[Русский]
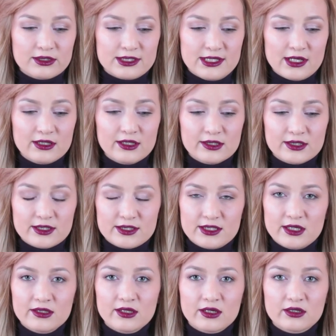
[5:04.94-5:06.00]
делает
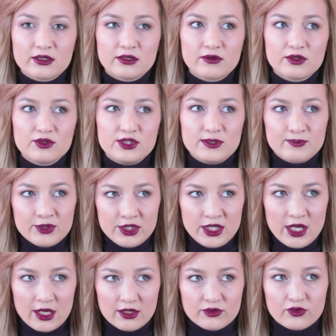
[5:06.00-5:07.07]
оттенок
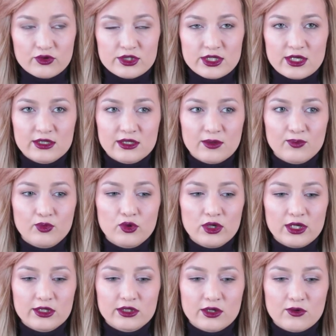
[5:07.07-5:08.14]
темнее. То есть это
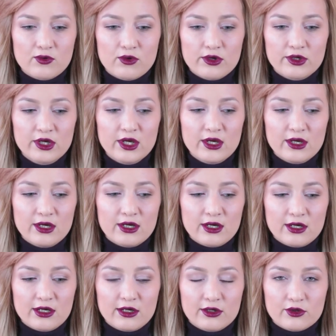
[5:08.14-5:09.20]
более такой э,
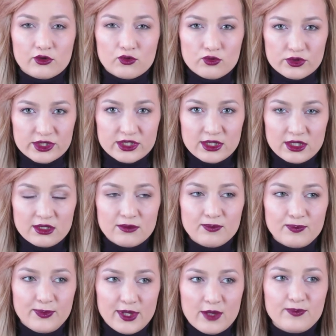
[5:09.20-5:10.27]
русый
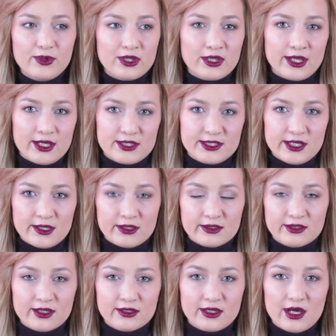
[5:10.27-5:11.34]
пепельный
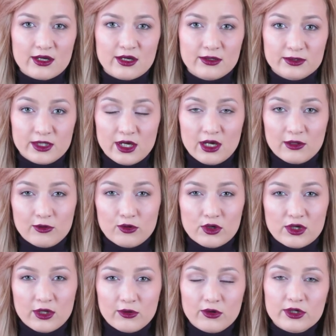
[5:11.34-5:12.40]
оттенок, тогда когда
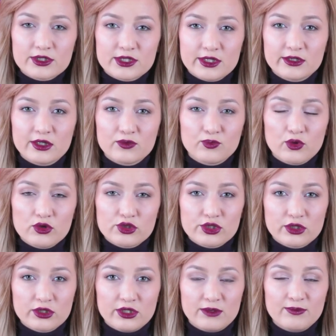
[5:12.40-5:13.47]
Low Color делает
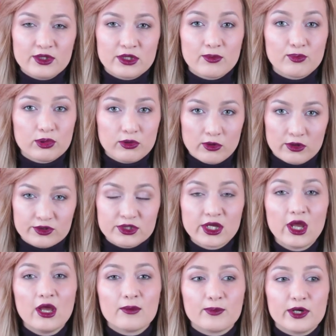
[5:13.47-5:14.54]
больше именно блонд.
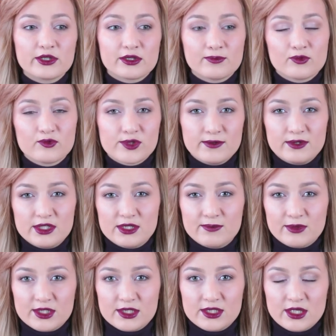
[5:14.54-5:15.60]
Поэтому в
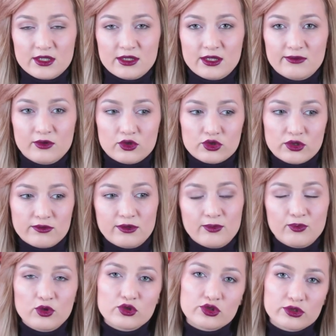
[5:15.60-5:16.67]
зависимости от того, что
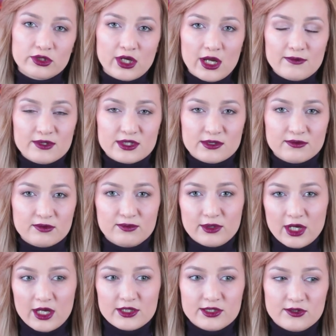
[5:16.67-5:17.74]
вам больше нравится,
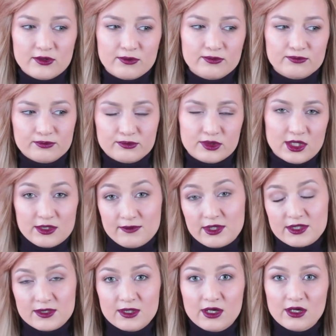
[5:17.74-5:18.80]
выбирайте,
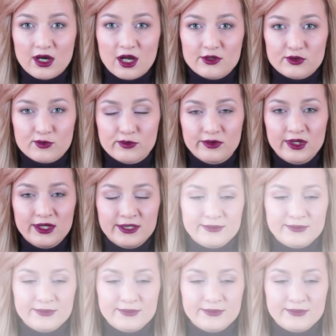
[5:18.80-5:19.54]
соответственно, краску.